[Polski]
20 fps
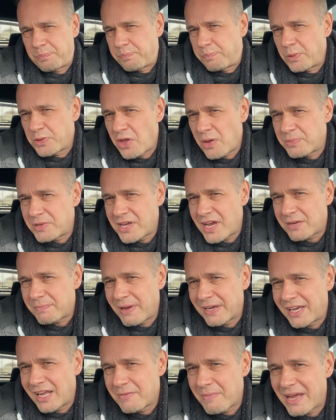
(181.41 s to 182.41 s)
podobnie jak
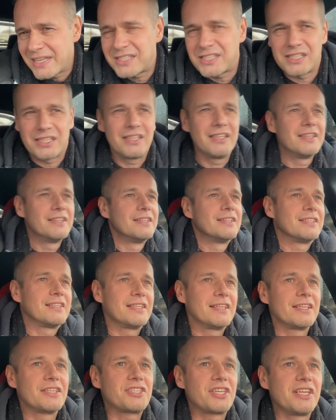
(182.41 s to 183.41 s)
Michael Massey,
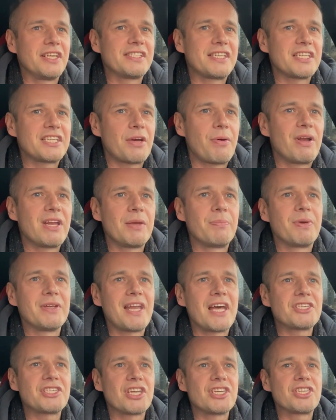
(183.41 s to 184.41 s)
y, czyli zadziałaliby
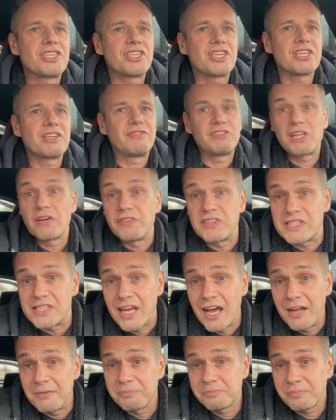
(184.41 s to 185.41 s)
na rzecz
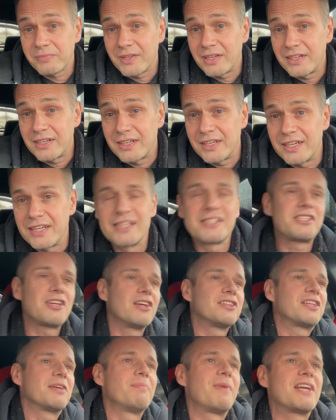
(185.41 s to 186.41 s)
widowiska. E,
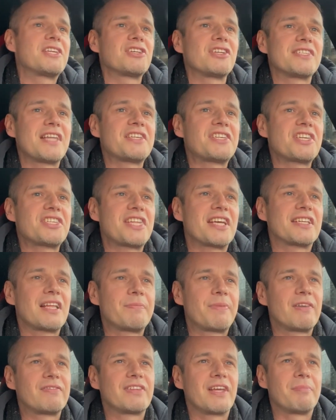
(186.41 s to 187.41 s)
co tym bardziej oznacza, że tak
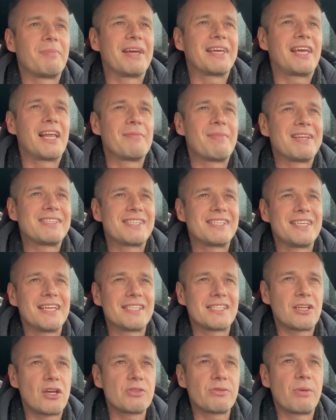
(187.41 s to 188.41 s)
naprawdę Michael Massey
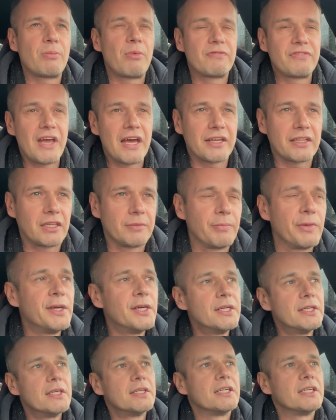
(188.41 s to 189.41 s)
jest kozłem ofiarnym.
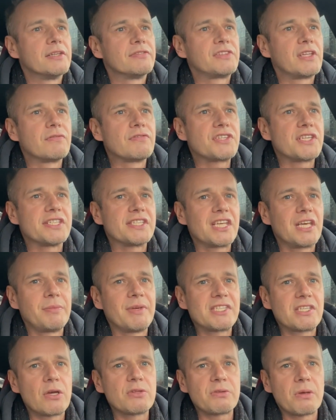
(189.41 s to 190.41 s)
E, w tym wszystkim
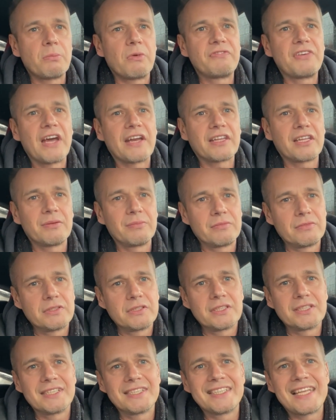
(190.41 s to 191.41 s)
jest kozłem ofiarnym
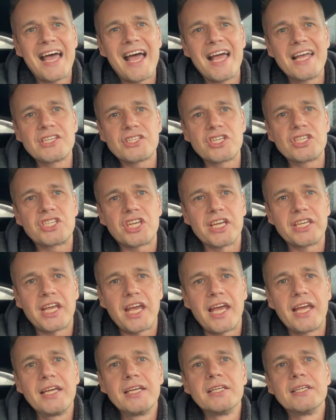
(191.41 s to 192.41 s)
e, na
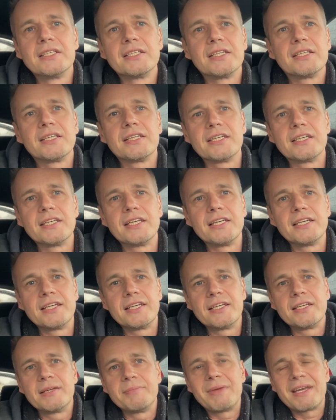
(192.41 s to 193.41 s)
życzenie
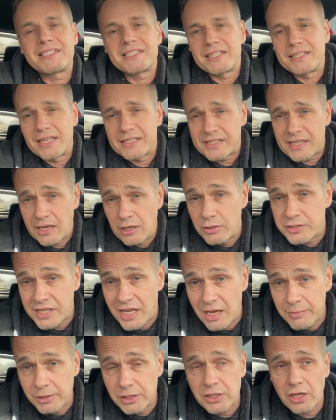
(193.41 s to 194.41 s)
Mercedesa i
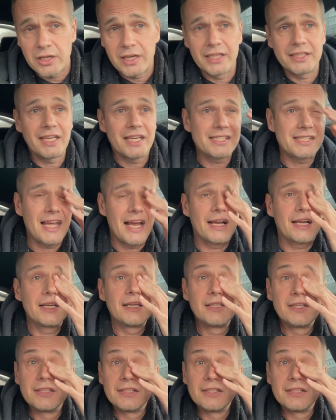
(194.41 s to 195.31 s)
Lewisa Hamiltona. I teraz tak,